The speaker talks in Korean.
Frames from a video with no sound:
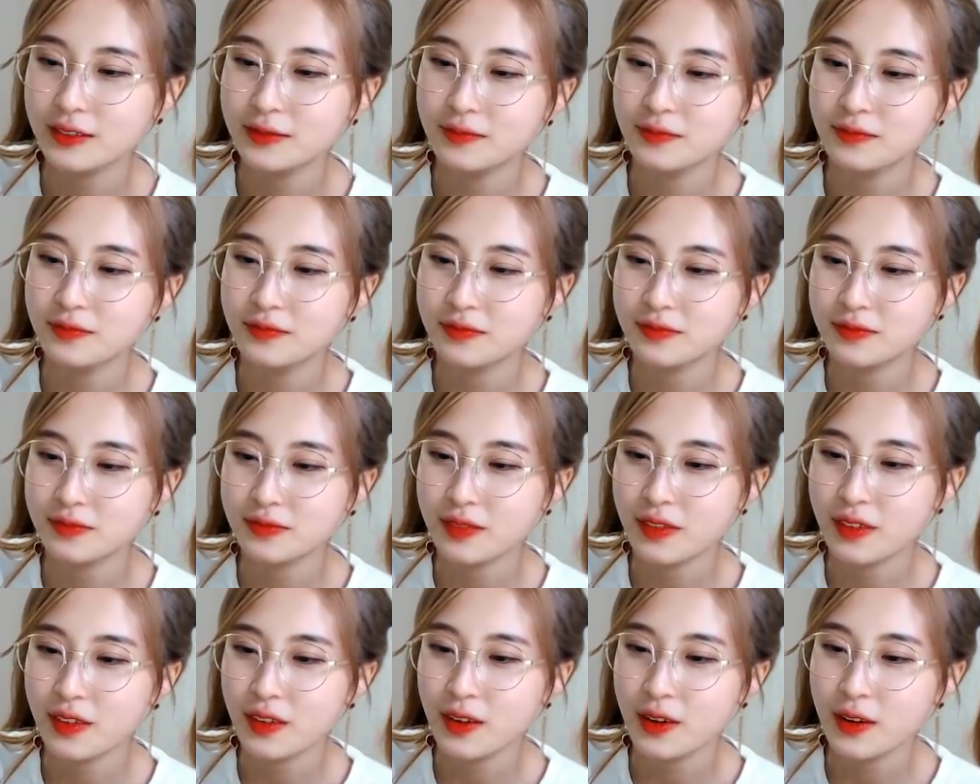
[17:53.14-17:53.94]
아니
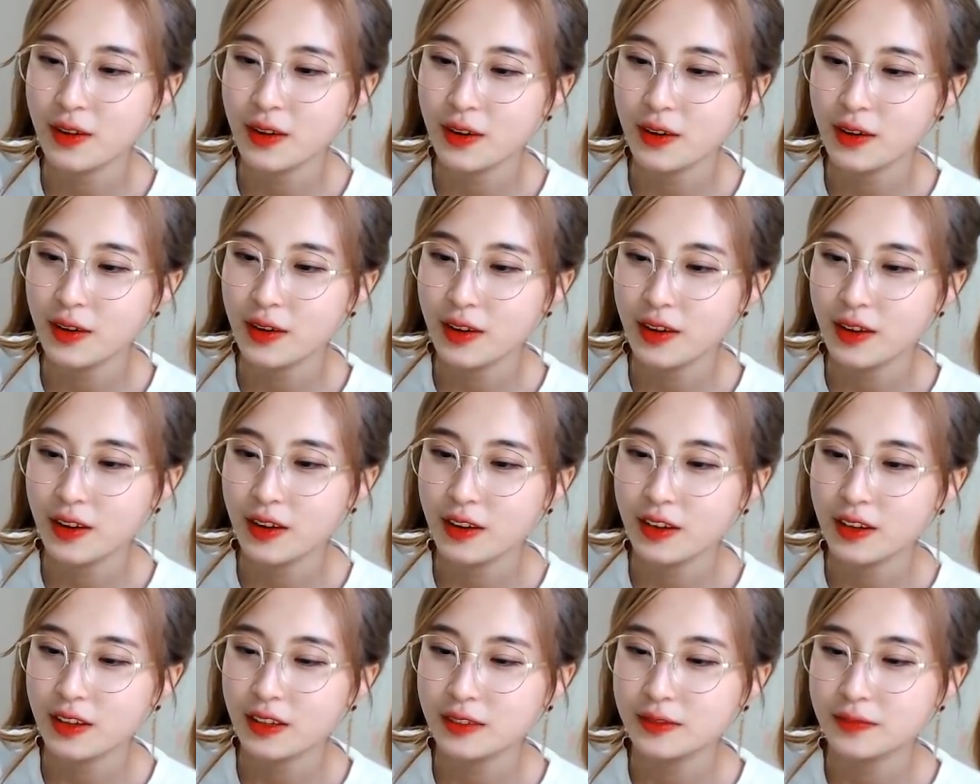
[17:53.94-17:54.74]
그게 중요한 게
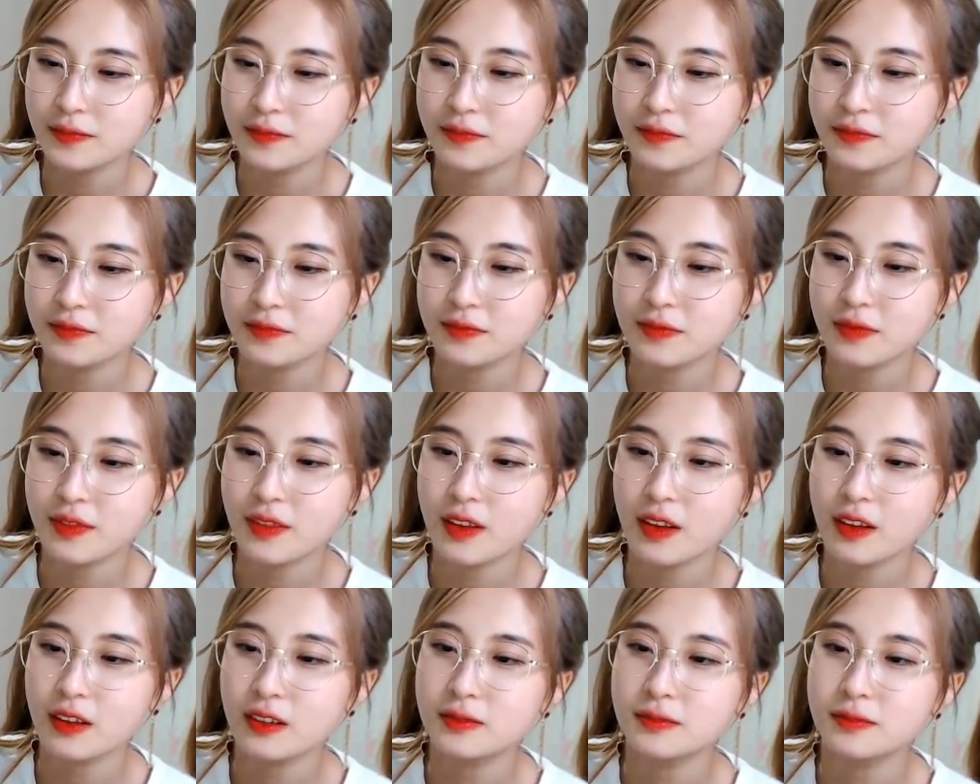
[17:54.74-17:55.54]
아니라 나 오늘
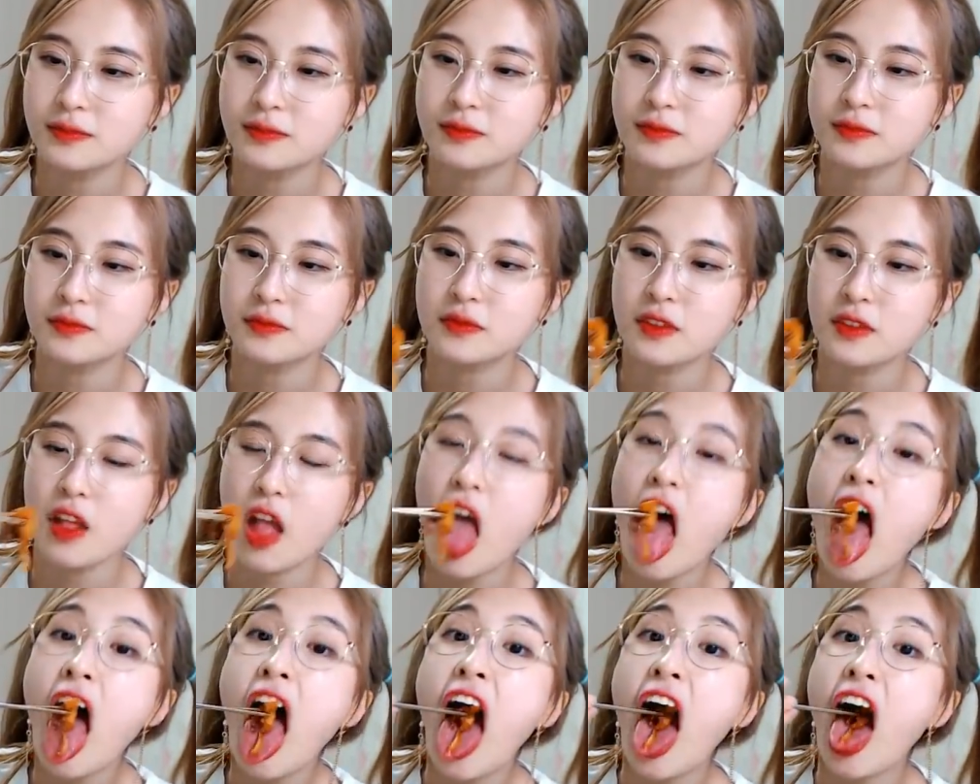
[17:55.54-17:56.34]
아침에
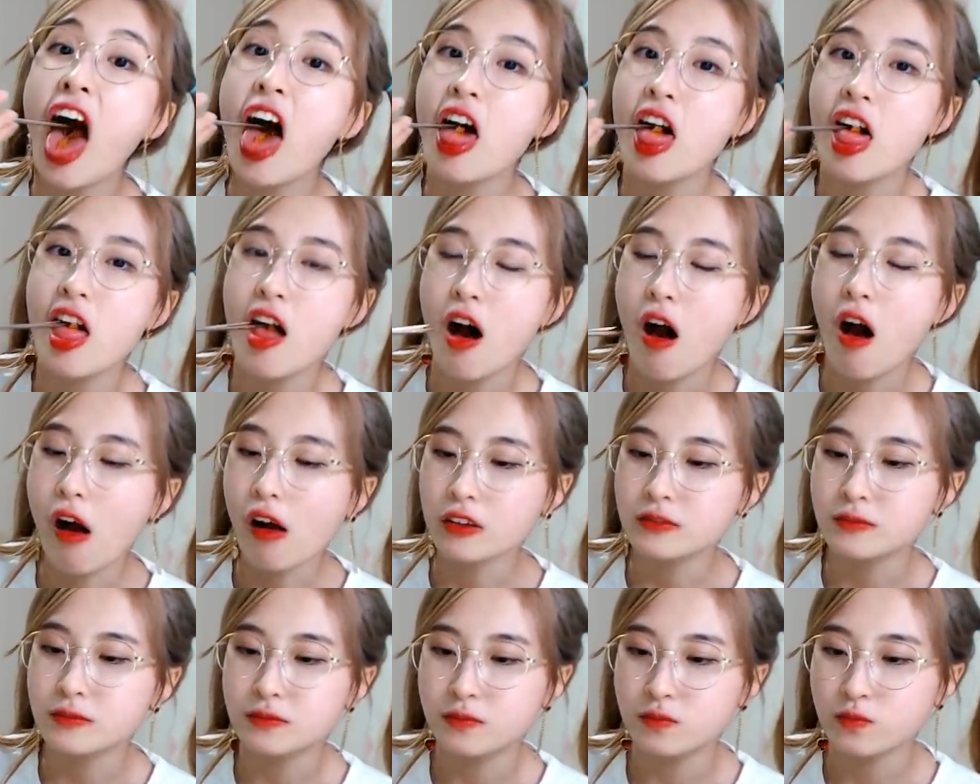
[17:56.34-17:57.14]
버스 탔는데
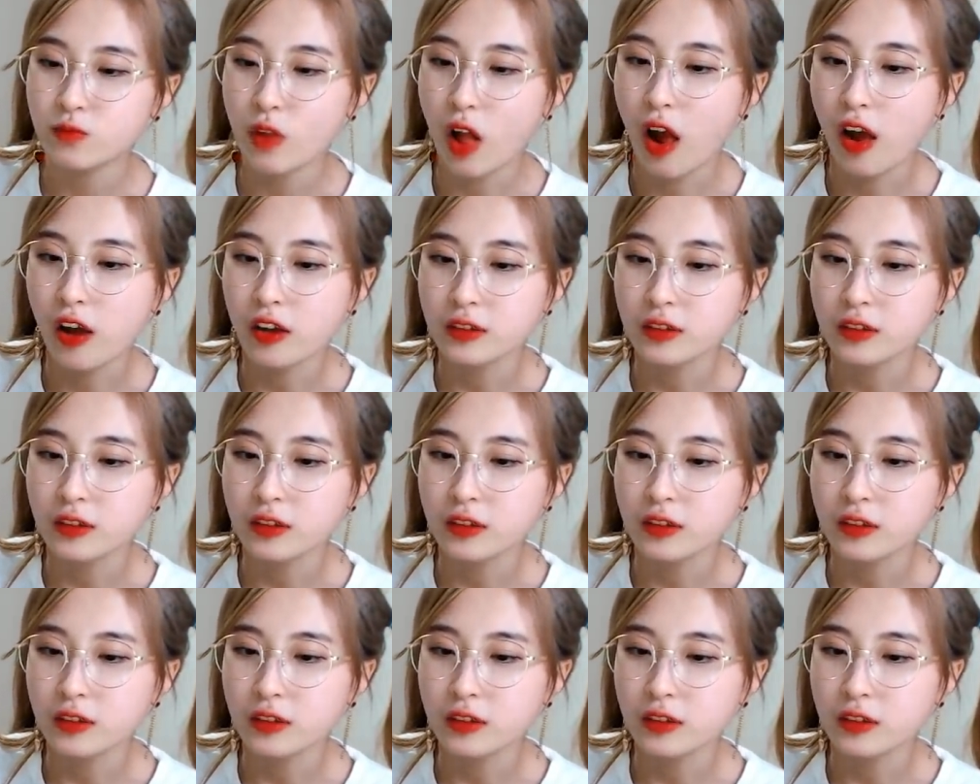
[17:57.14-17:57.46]
있다 이가